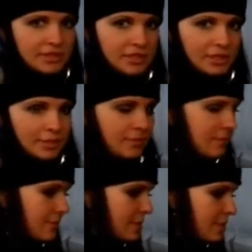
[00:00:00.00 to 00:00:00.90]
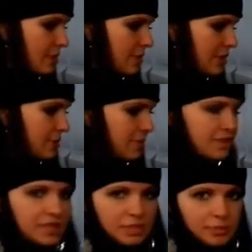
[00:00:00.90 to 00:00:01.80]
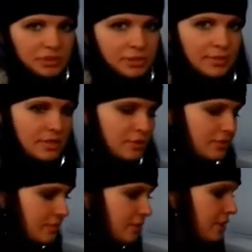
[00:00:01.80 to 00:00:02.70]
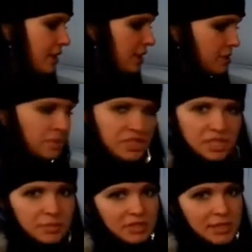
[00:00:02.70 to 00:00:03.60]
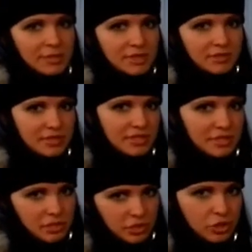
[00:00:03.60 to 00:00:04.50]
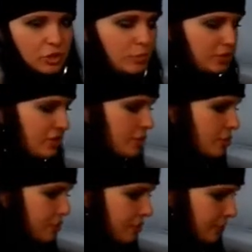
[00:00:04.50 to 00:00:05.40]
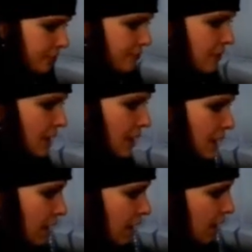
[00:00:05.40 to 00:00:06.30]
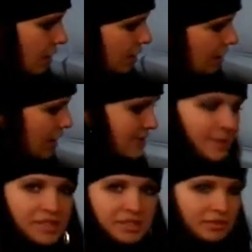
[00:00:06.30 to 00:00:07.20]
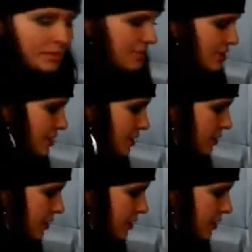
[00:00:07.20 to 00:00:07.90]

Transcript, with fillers: к нам с проблемами скрипа тормозов, мы сейчас пытаемся выяснить, что происходит. Э, осматриваем диск.